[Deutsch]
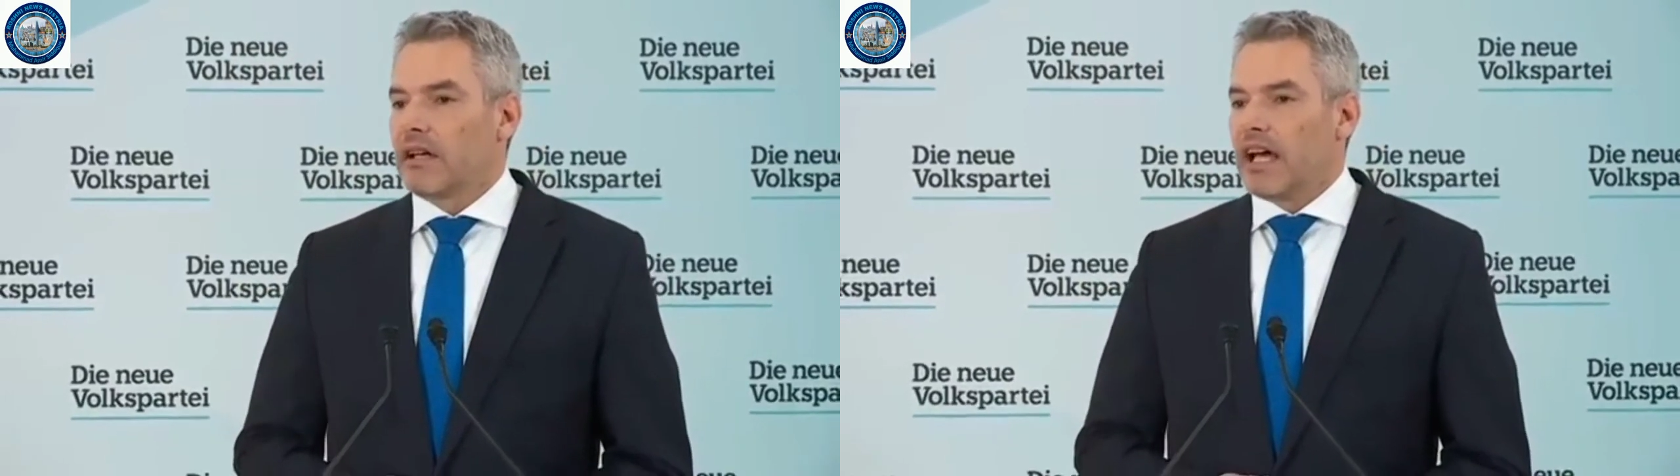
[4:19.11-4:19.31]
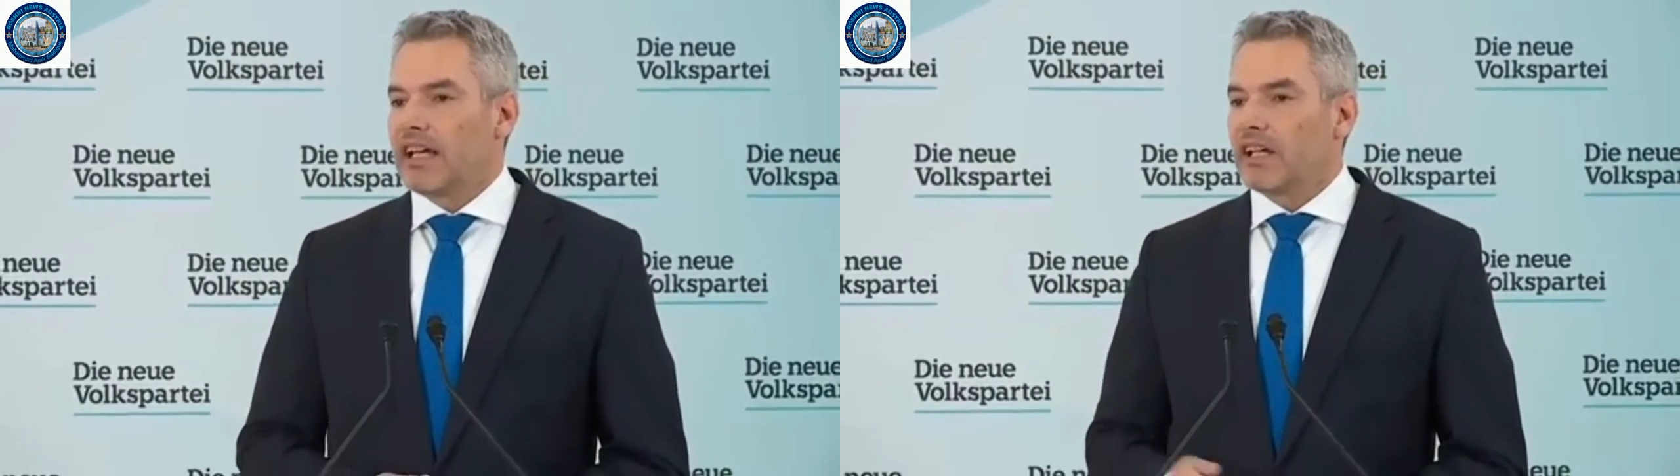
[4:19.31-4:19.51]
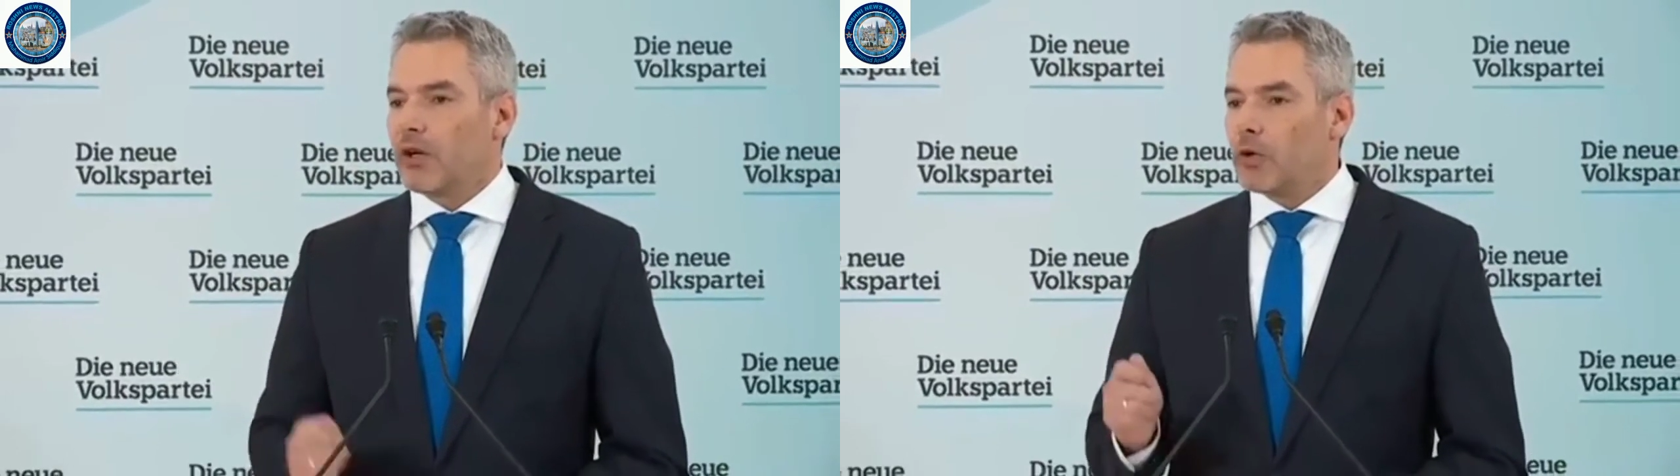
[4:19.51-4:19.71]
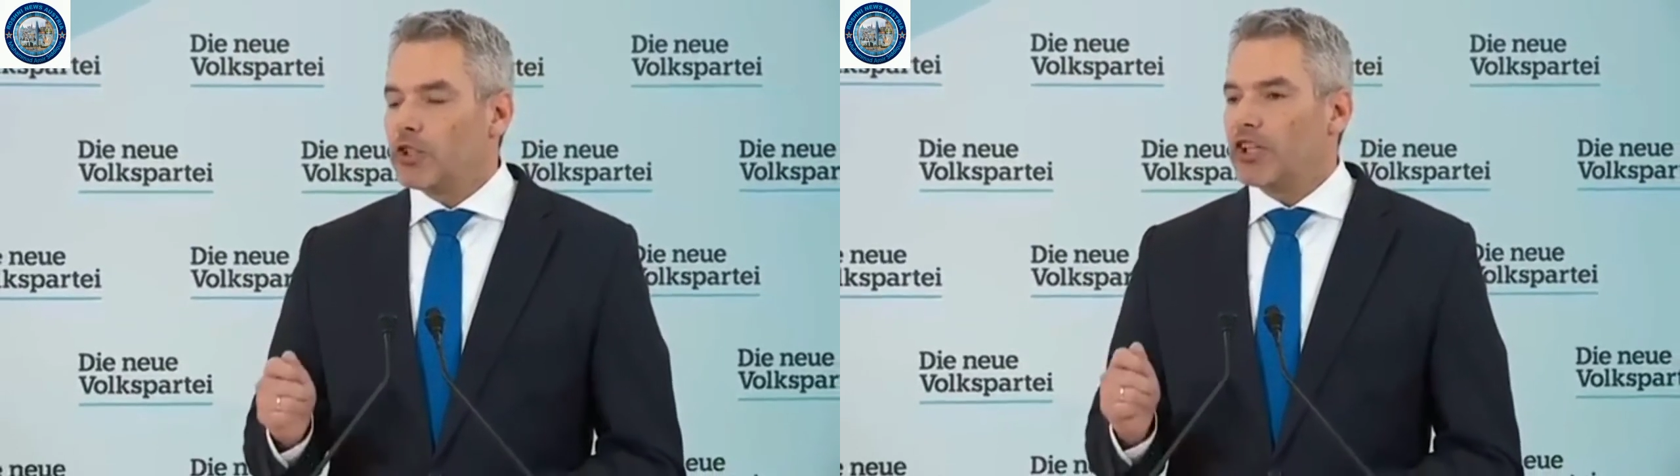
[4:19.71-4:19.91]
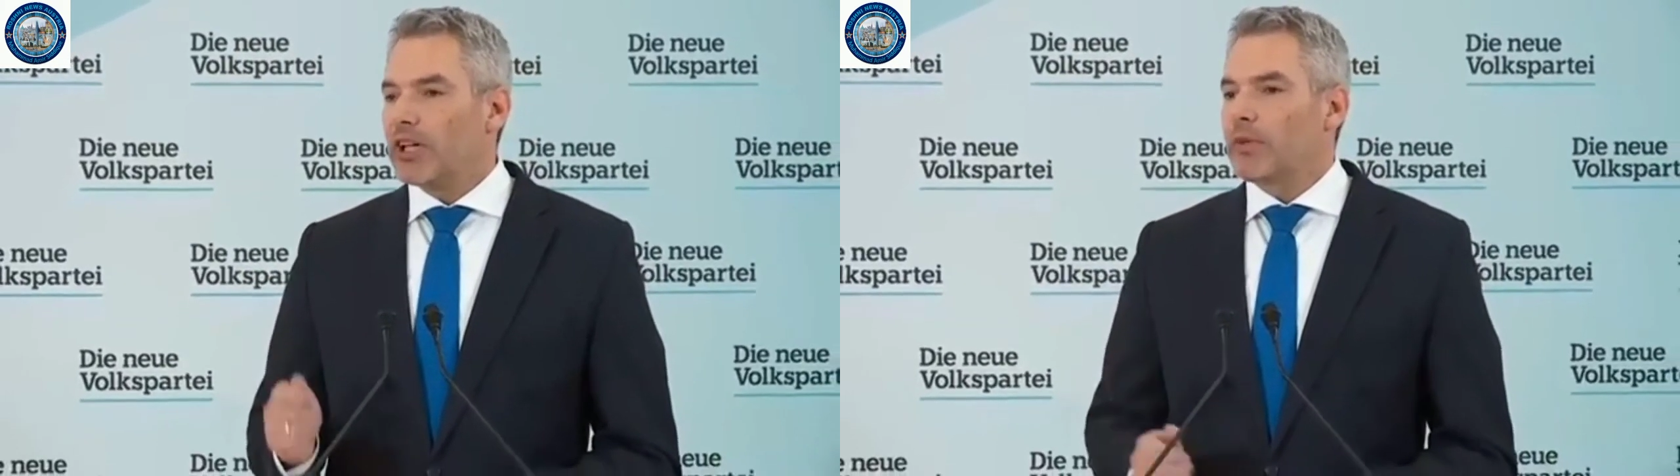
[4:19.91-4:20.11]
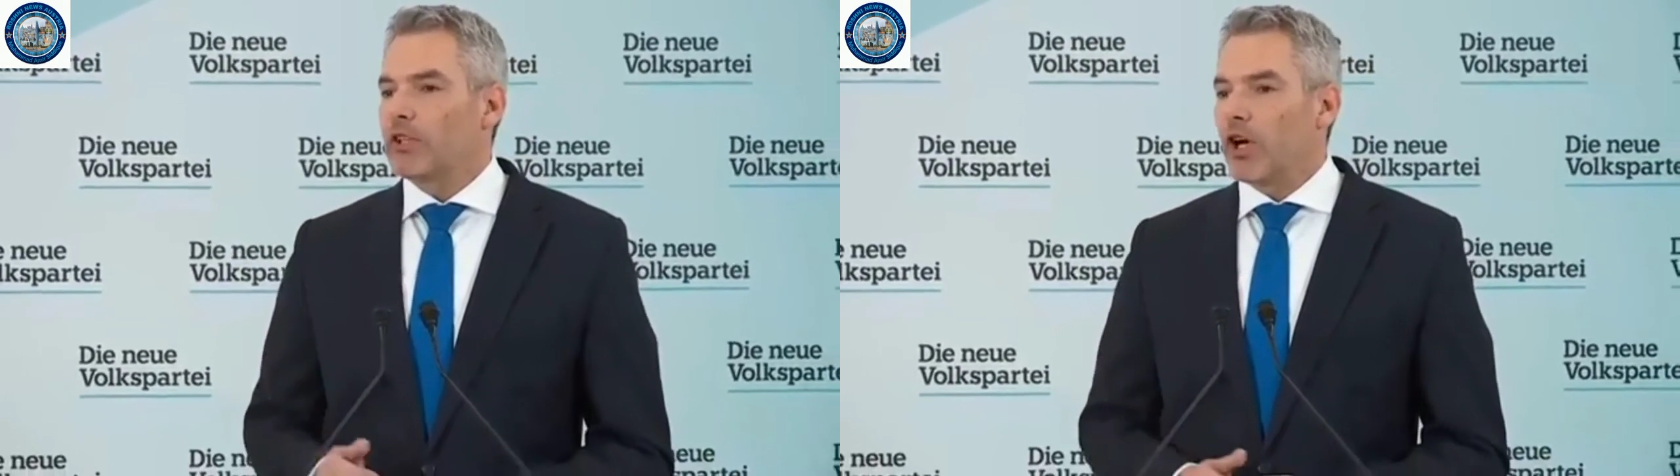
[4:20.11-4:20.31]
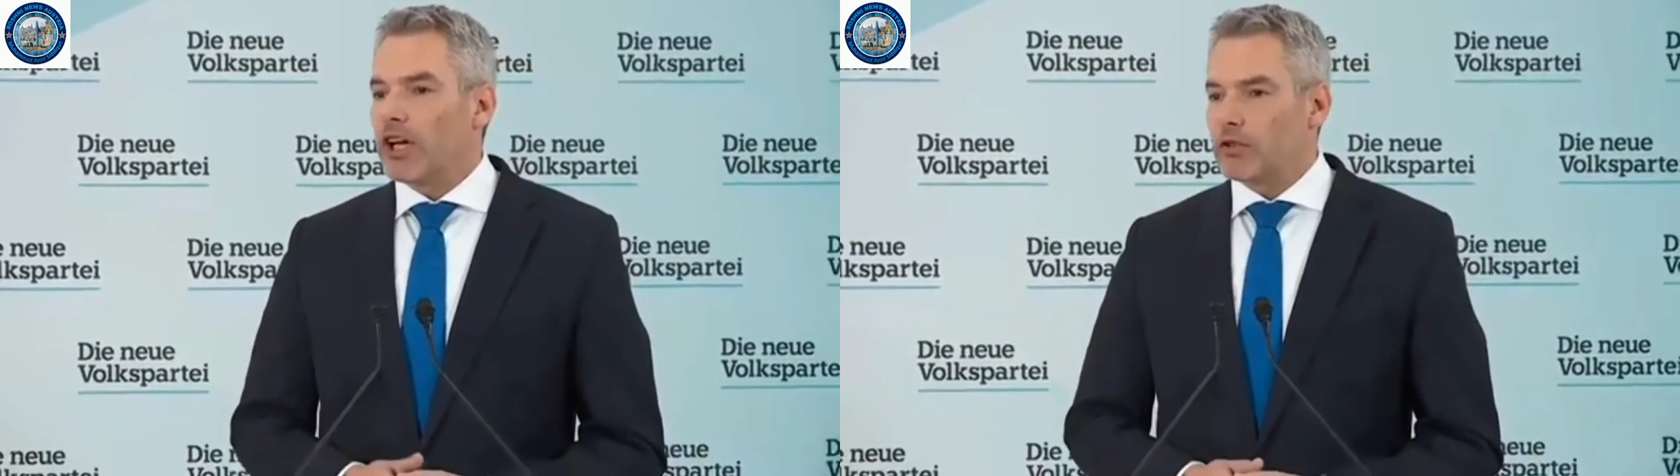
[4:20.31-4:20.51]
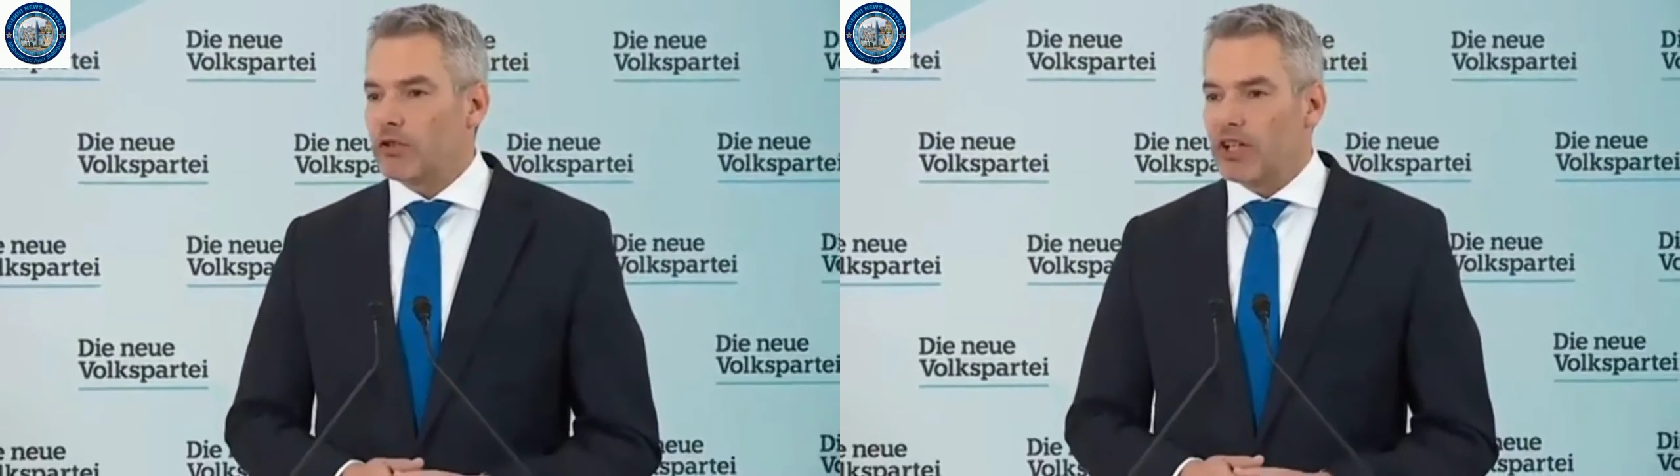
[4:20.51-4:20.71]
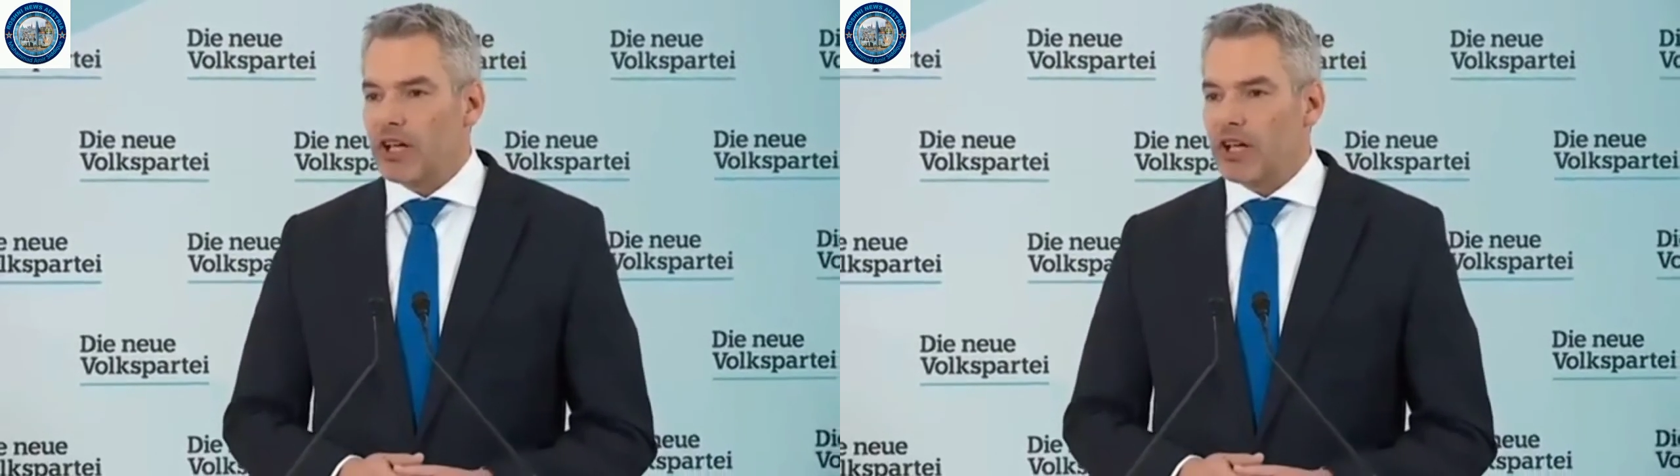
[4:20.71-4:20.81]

eine größere Bedeutung